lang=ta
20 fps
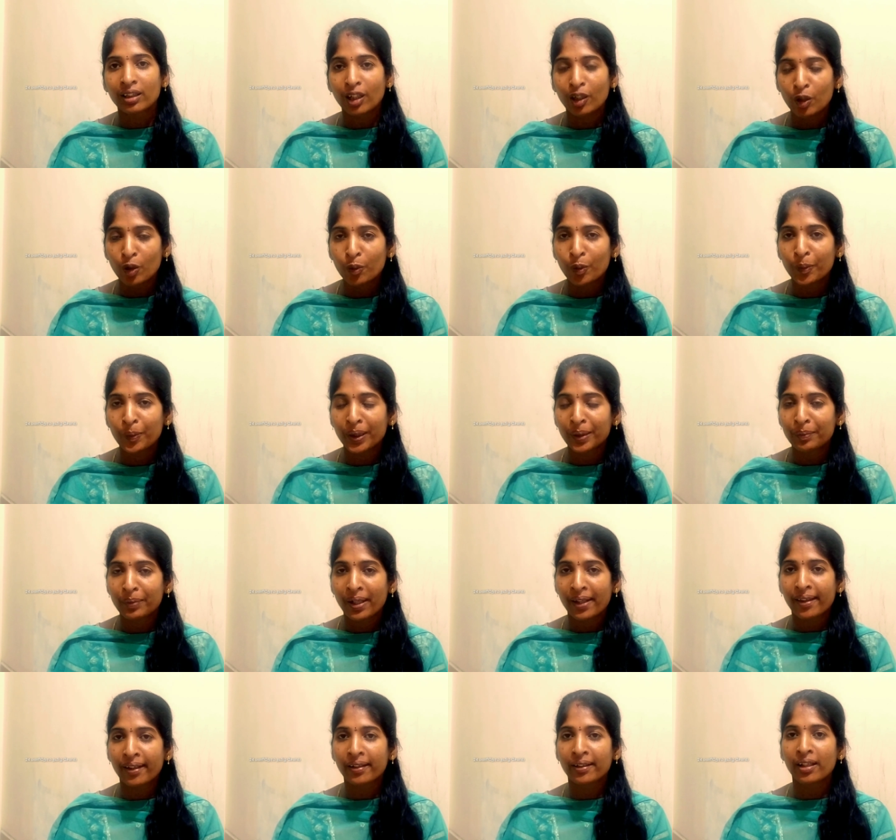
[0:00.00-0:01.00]
கல் உப்பு
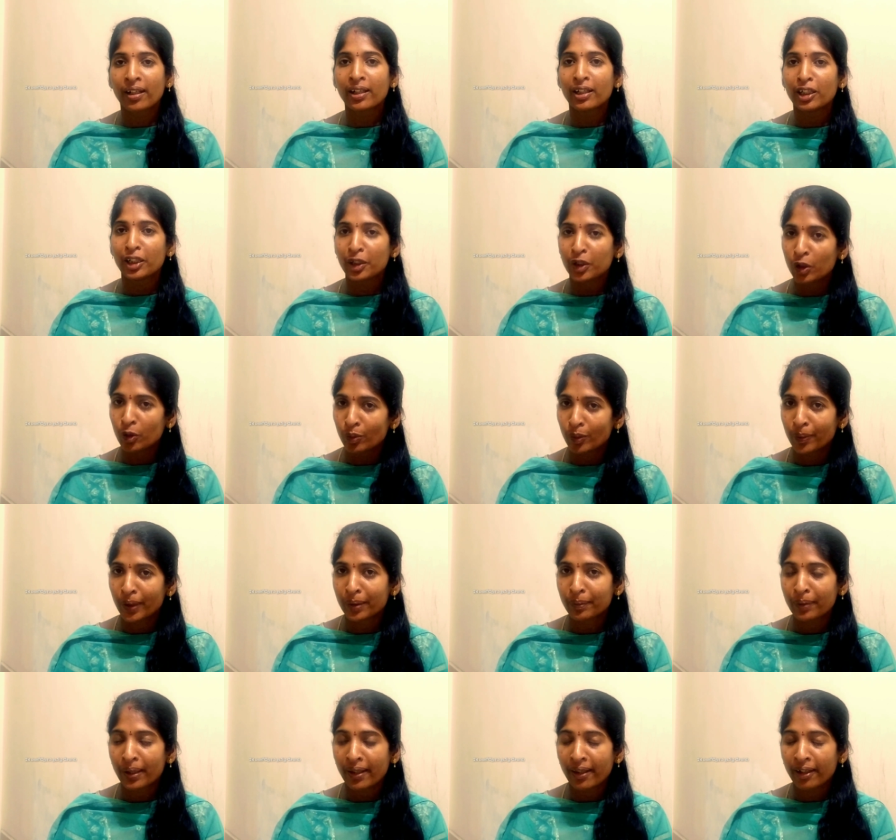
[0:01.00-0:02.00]
பயன்படுத்துறதா இல்லை இந்து உப்பு
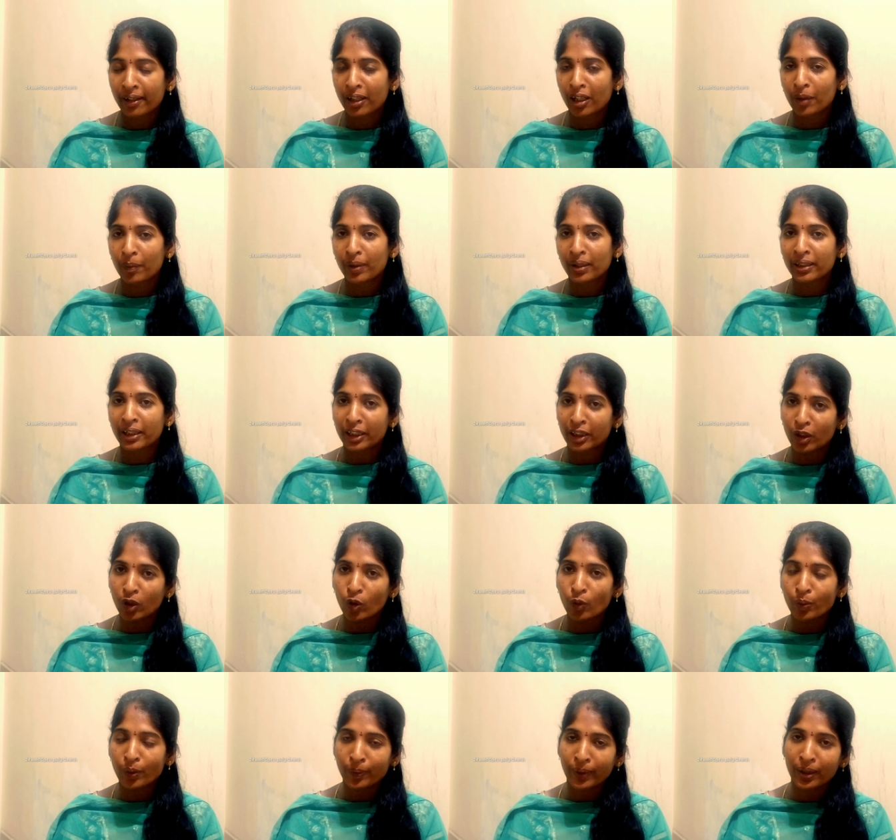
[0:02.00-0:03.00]
பயன்படுத்துறதா அப்படின்னு எந்த
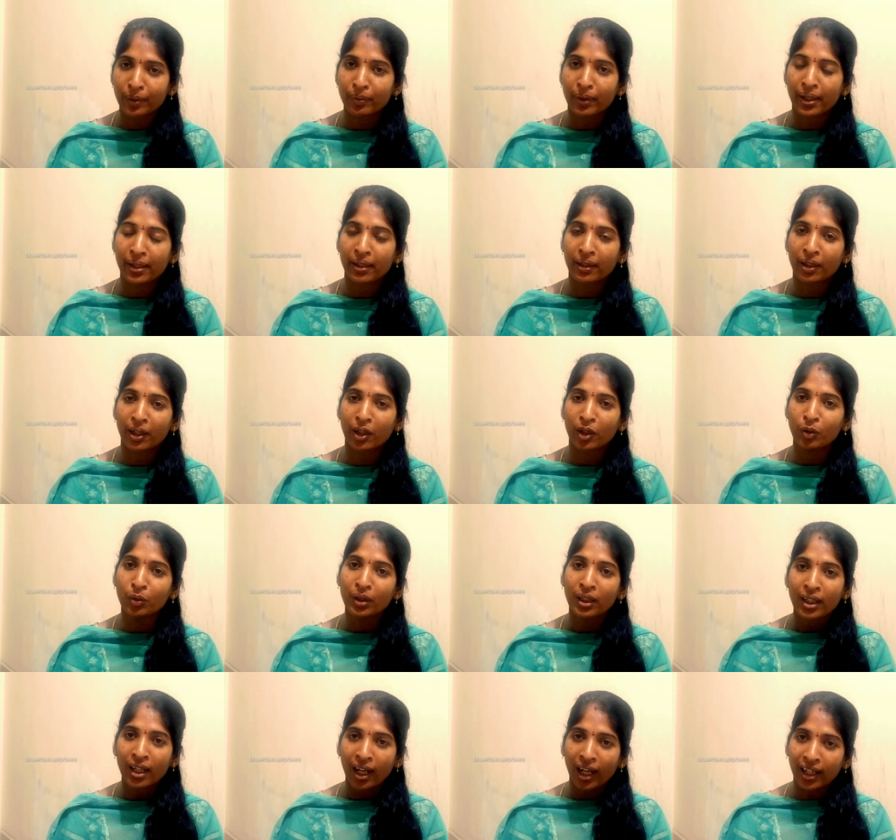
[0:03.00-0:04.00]
உப்பை
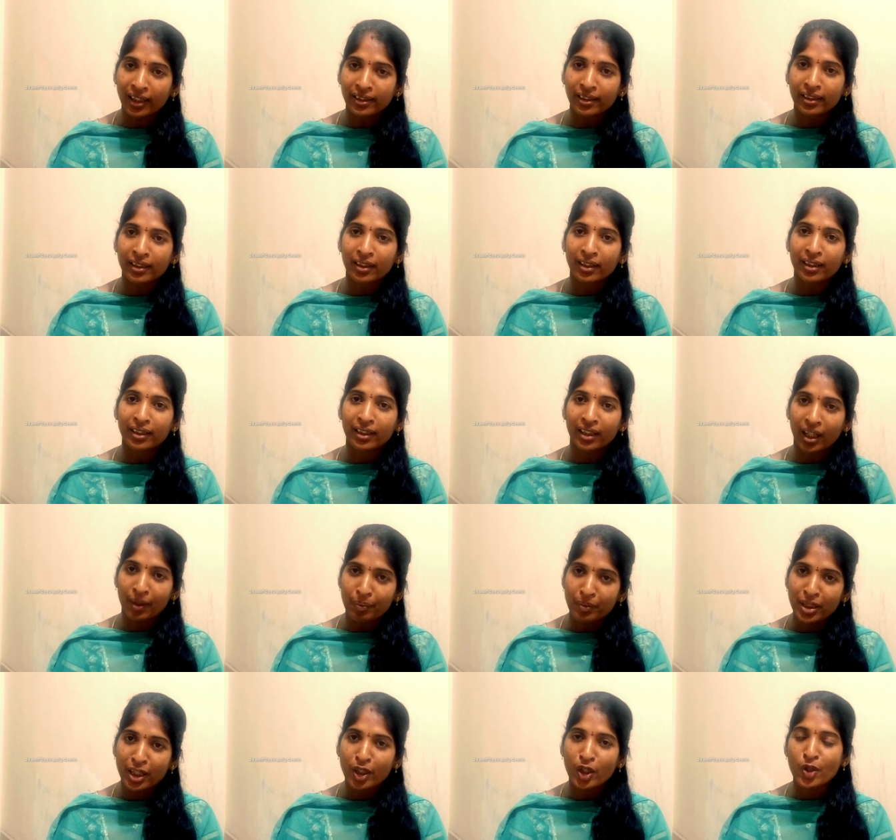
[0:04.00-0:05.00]
பயன்படுத்தினாலும் அதை
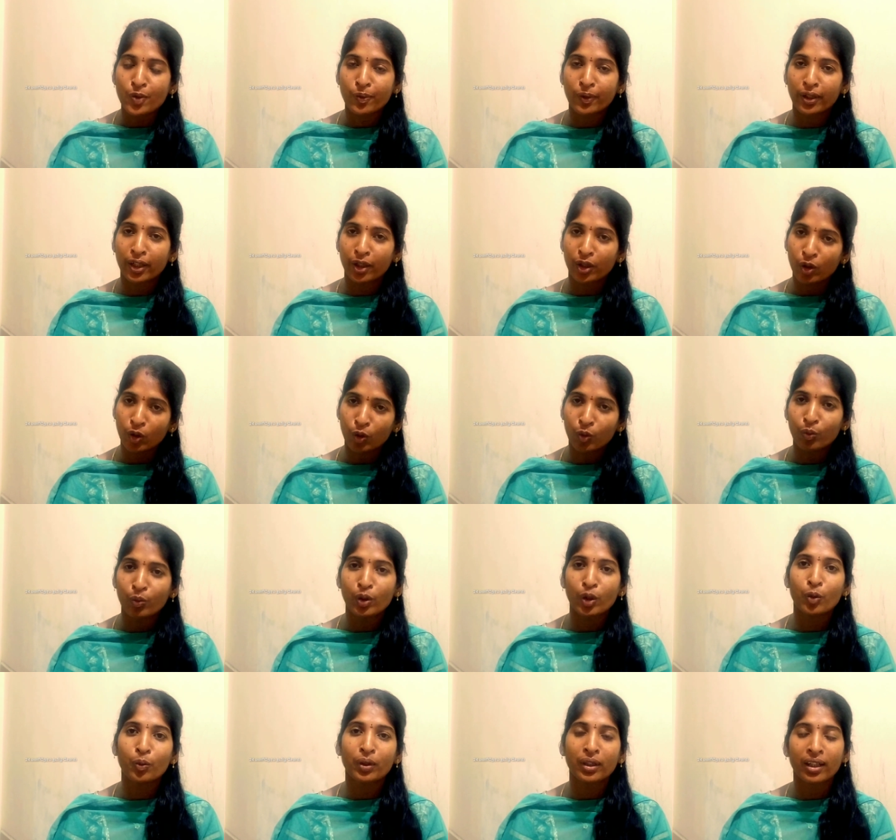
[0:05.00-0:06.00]
கம்மியாக யூஸ் பண்ணுறது
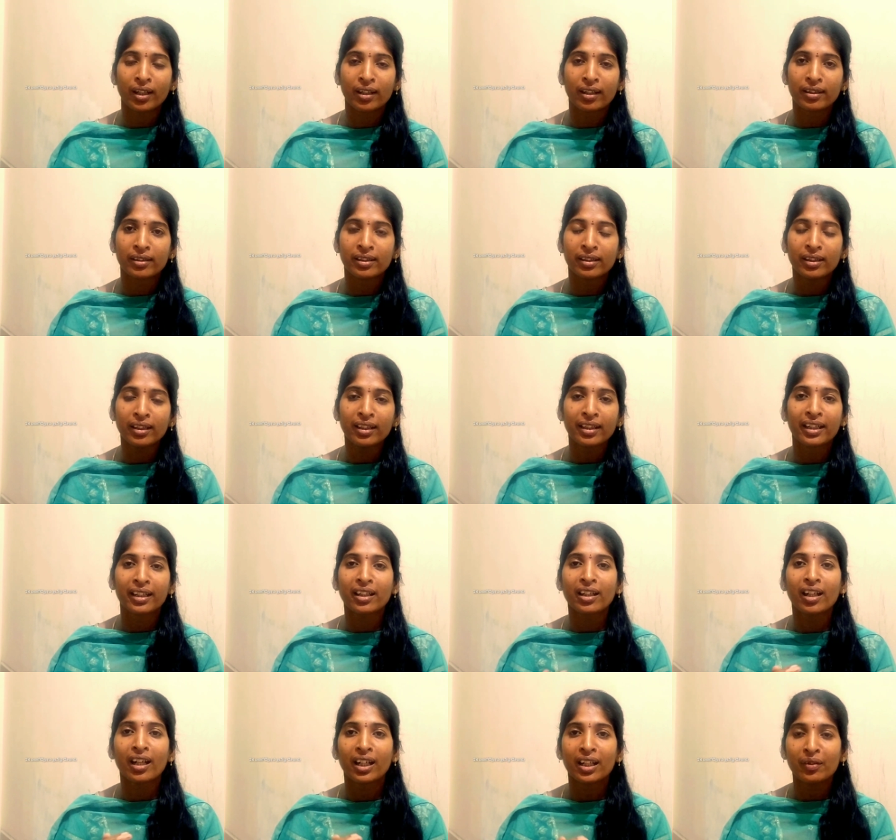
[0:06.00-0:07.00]
ரொம்ப ரொம்ப நல்லது
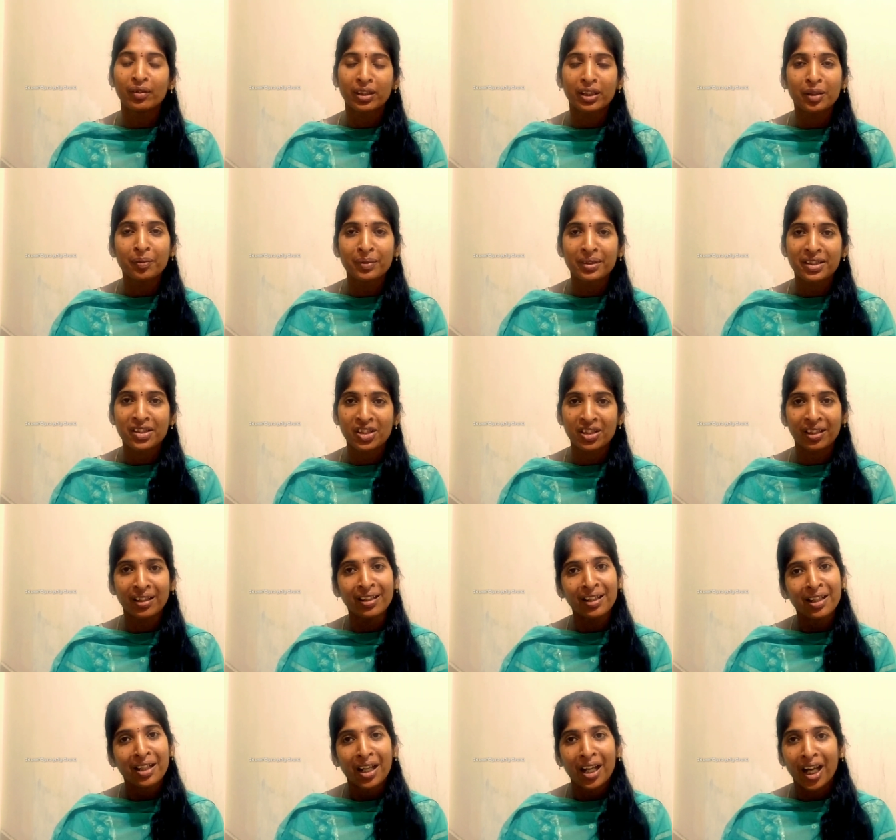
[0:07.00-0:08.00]
எனக்கு அளவுக்கு
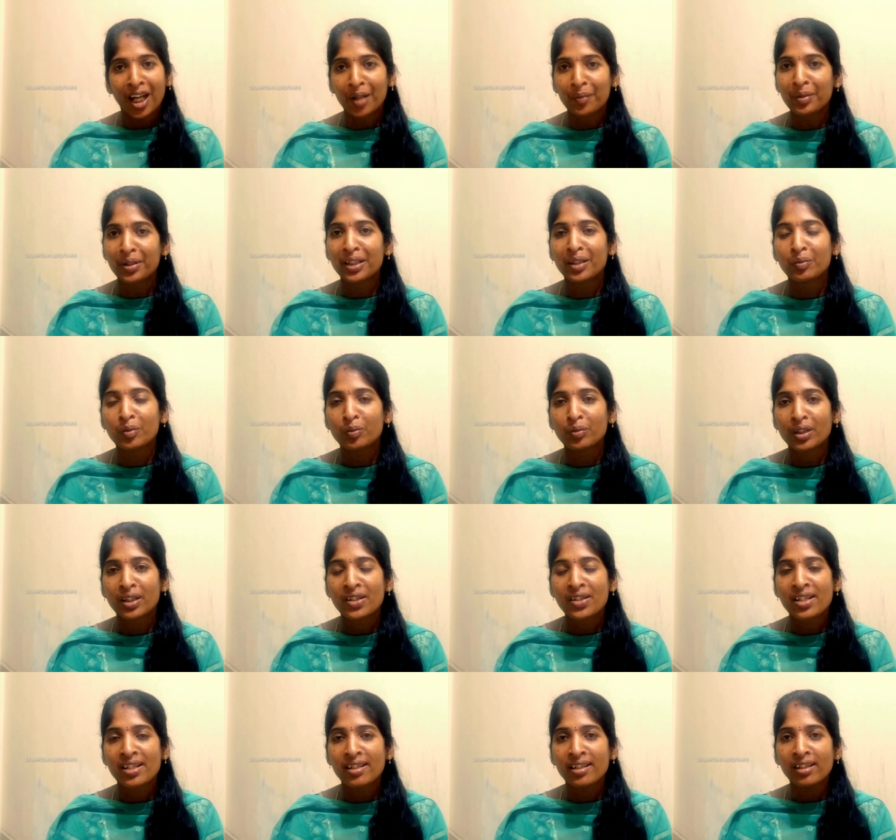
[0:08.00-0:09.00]
மிஞ்சினால் அமிர்தமும்
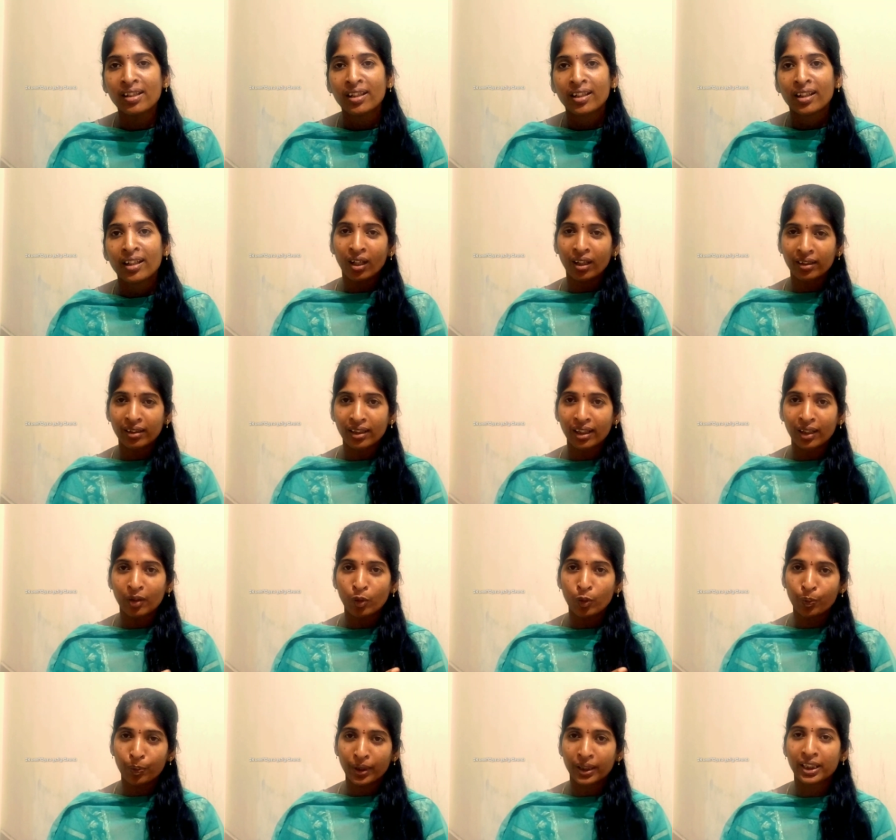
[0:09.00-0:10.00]
நஞ்சு அந்த
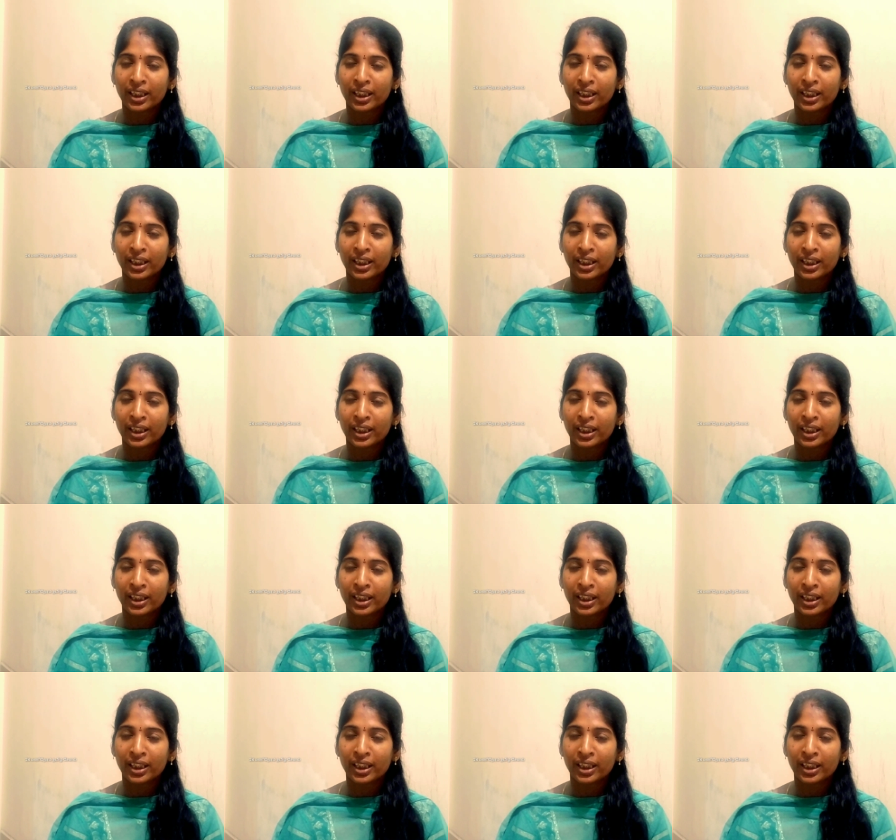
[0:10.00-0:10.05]
உப்பு